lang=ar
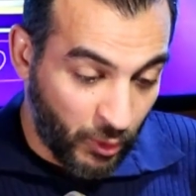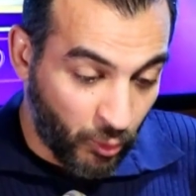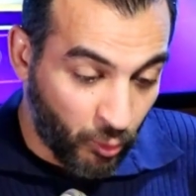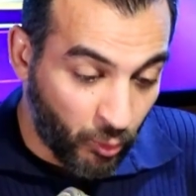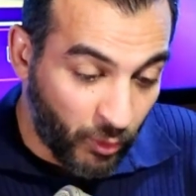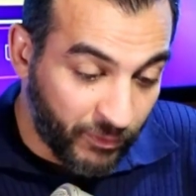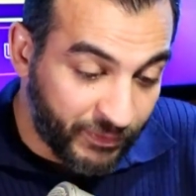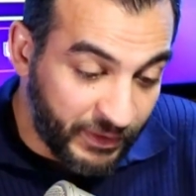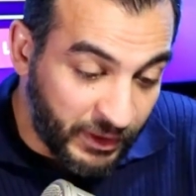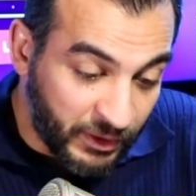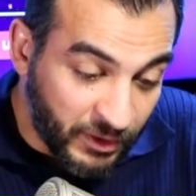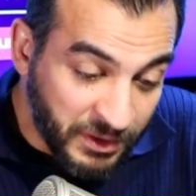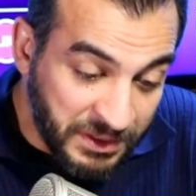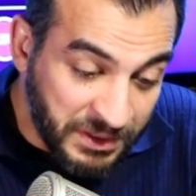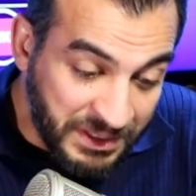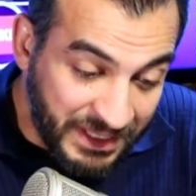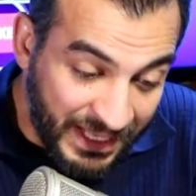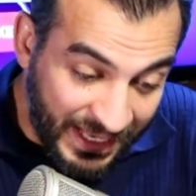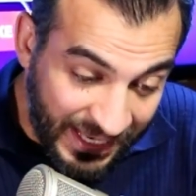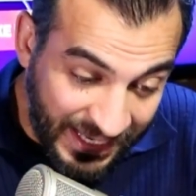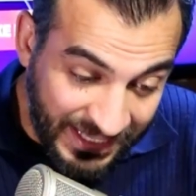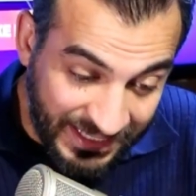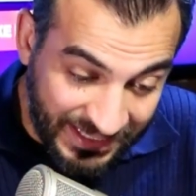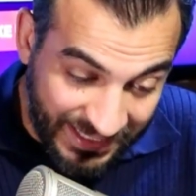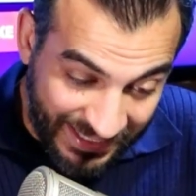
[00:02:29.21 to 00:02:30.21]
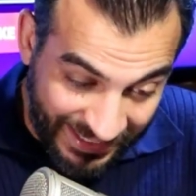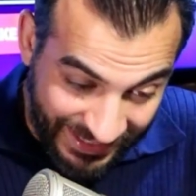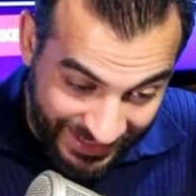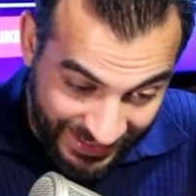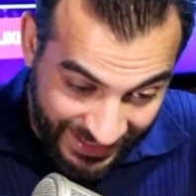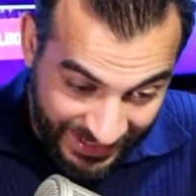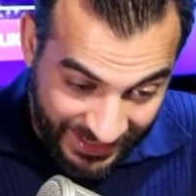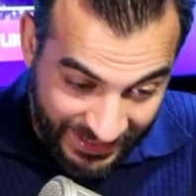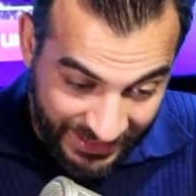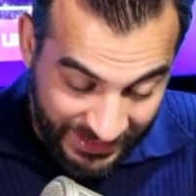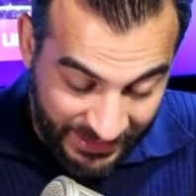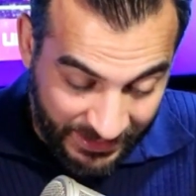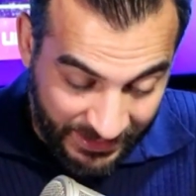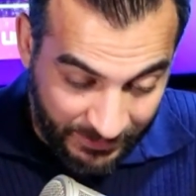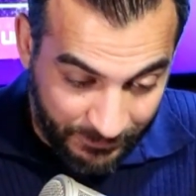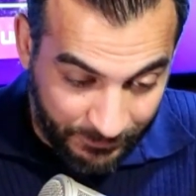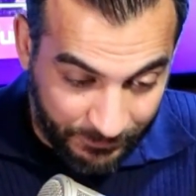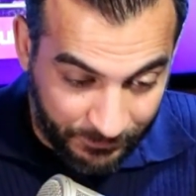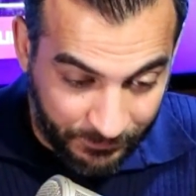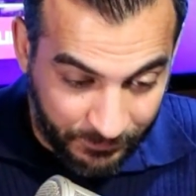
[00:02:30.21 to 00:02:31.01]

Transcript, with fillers: وفي نص هذه الآية